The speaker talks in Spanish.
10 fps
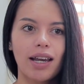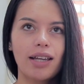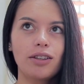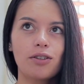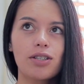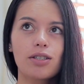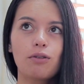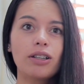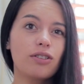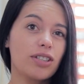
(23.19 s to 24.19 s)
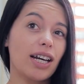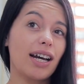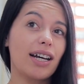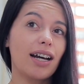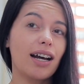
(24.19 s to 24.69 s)
Entonces, cuando
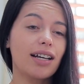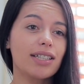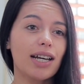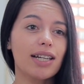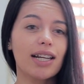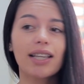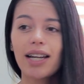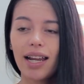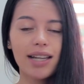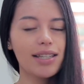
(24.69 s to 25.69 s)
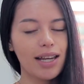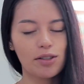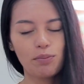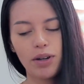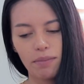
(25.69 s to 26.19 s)
ya, ya la tarea la hacía
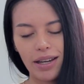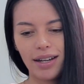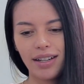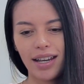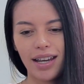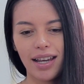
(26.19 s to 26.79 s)
súper bien,